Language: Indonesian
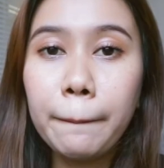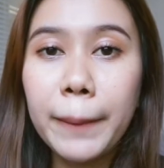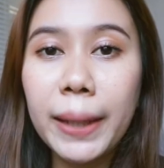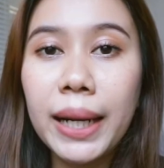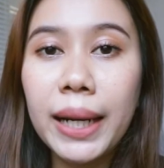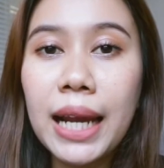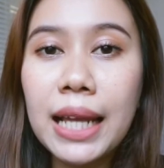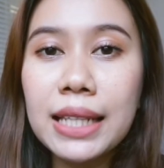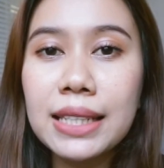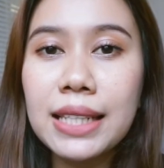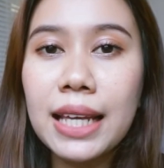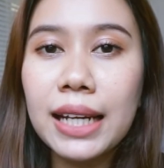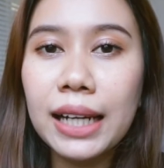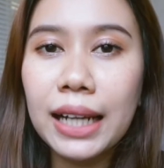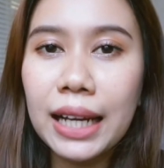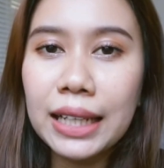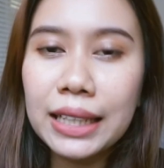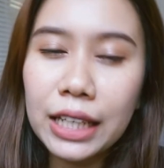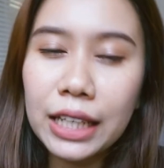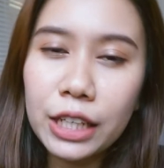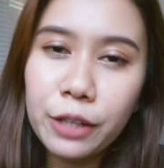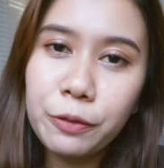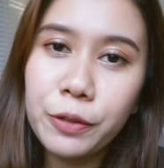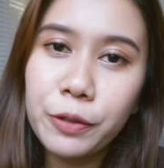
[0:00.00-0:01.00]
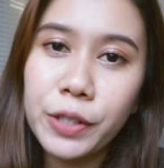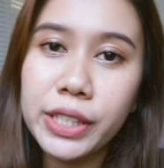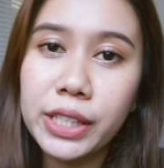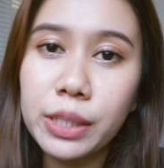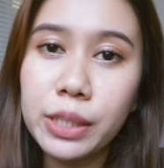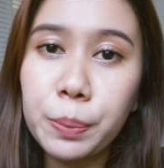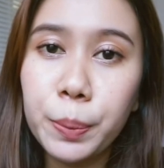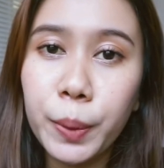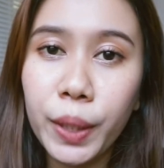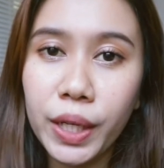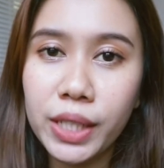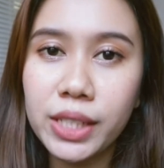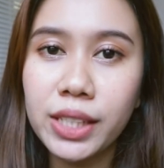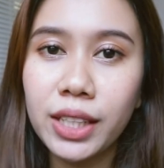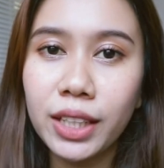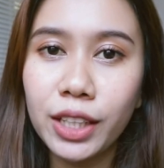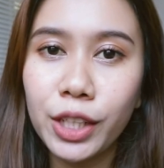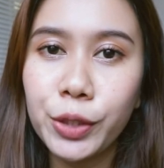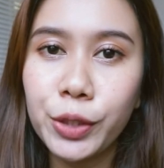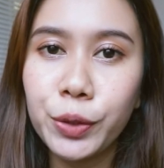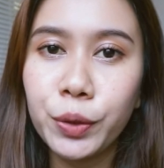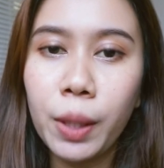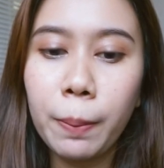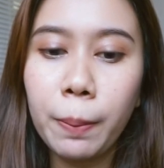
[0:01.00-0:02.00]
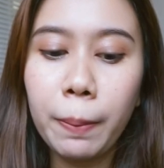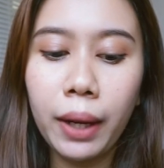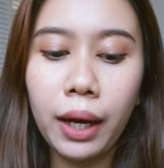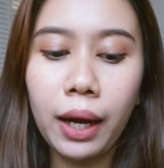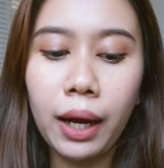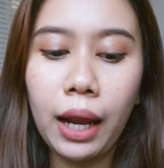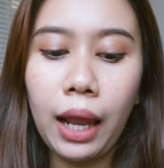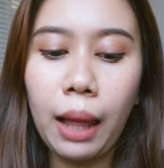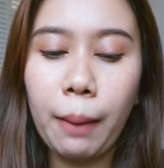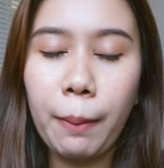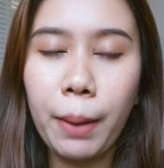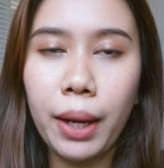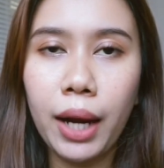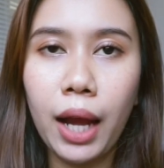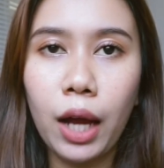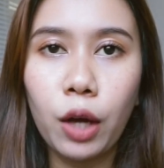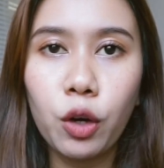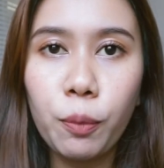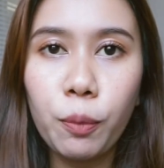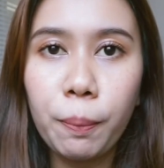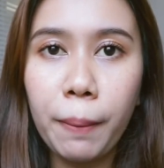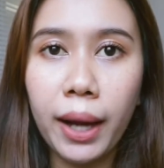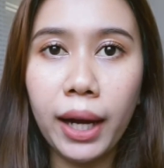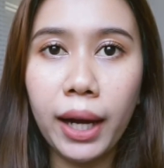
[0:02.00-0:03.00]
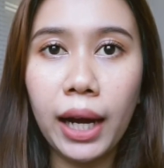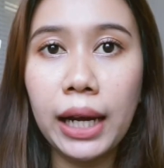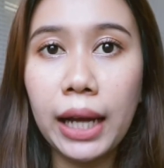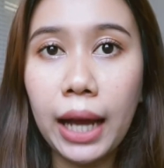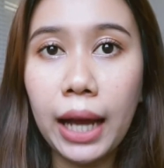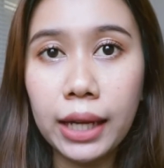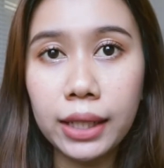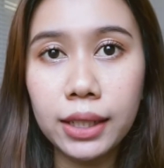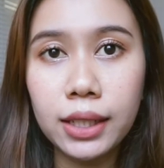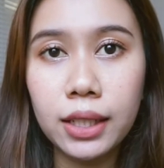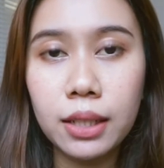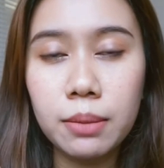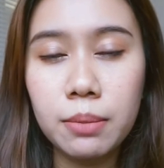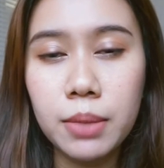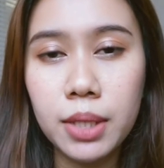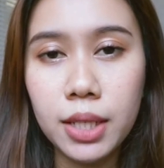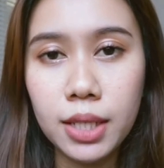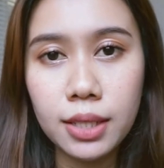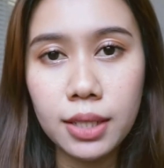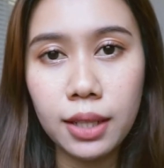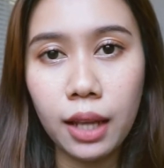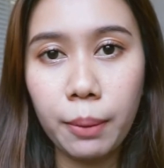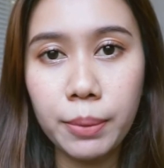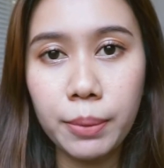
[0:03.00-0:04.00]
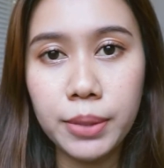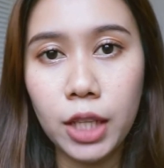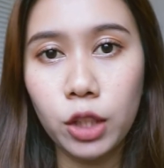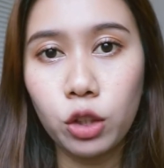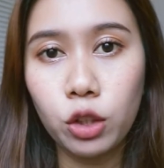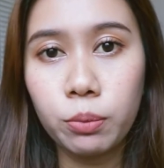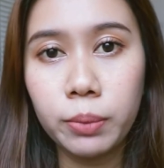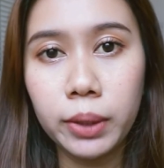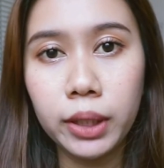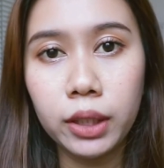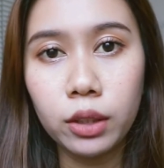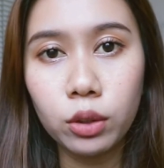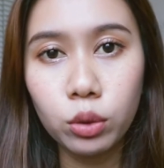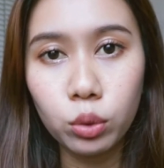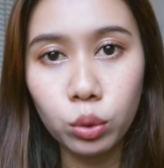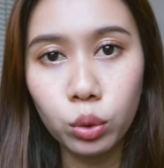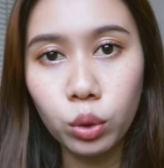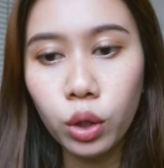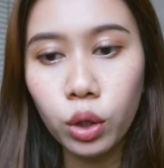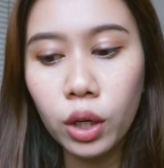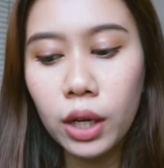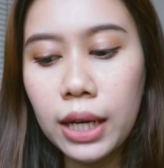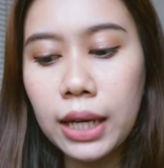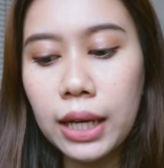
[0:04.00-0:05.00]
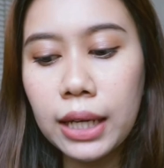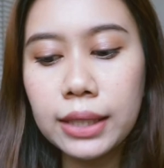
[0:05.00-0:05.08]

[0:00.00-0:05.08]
Berdasarkan dari first impression dan juga pengalaman aku pakai eye cream ini selama satu minggu